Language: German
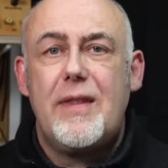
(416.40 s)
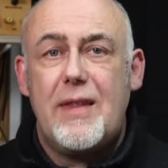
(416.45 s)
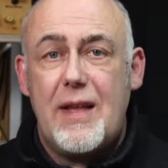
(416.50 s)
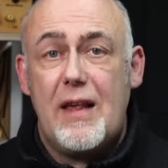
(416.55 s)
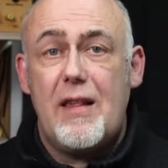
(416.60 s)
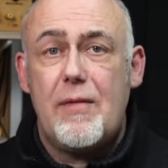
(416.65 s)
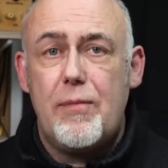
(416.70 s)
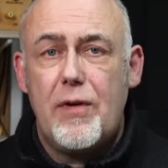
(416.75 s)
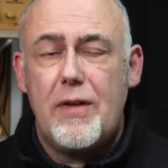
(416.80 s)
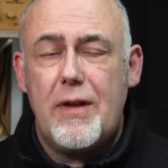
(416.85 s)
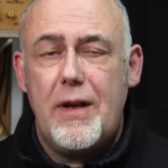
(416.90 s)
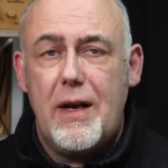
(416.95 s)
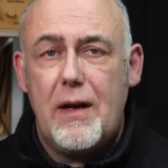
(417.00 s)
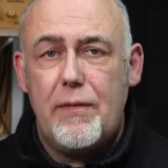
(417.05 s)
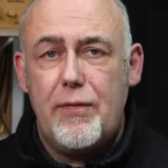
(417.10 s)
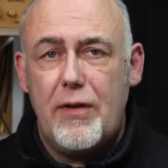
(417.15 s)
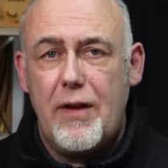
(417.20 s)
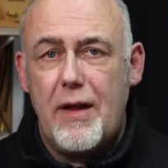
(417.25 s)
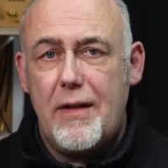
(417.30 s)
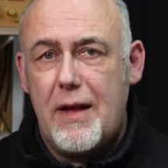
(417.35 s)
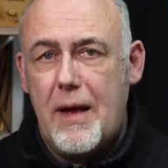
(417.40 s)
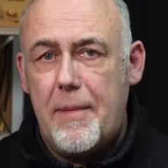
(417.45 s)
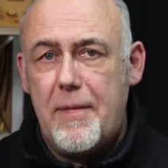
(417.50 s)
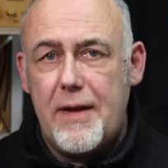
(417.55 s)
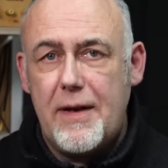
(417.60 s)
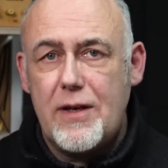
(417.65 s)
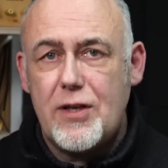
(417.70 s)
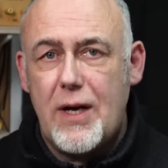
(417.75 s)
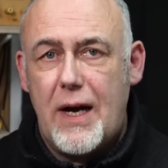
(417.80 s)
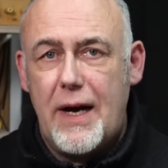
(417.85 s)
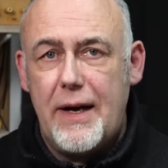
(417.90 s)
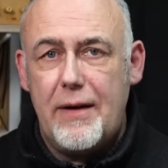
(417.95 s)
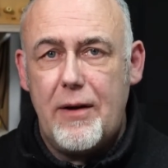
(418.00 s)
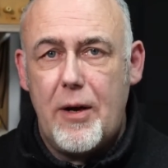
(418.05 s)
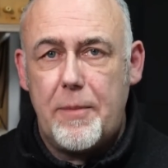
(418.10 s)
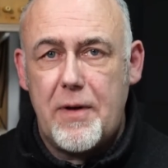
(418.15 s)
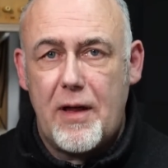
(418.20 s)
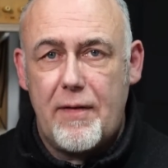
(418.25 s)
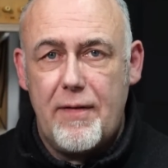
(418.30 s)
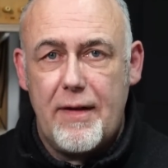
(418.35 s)
das muss jeder für sich selbst entscheiden,
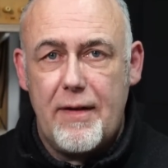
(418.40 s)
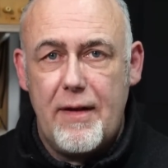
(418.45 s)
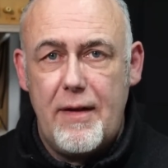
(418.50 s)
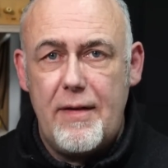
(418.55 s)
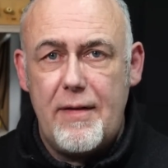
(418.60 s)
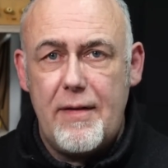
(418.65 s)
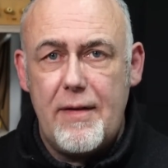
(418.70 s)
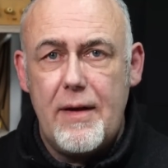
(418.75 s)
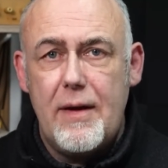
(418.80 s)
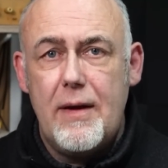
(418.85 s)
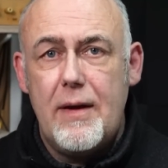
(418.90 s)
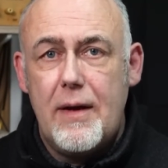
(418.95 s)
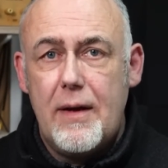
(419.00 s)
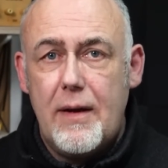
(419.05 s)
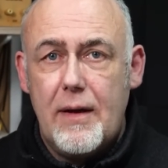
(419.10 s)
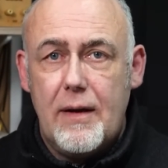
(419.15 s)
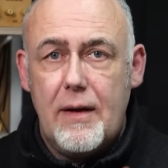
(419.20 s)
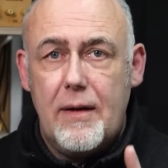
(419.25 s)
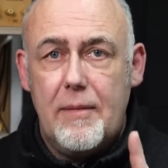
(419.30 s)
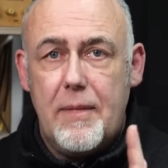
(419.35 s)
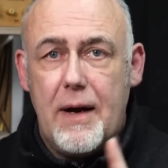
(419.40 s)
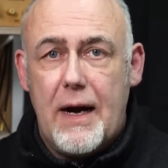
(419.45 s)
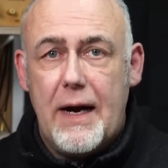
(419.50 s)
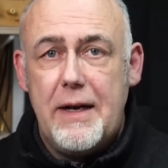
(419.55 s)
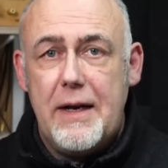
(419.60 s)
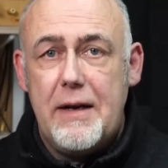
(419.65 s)
ob das was ist. Ähm, ein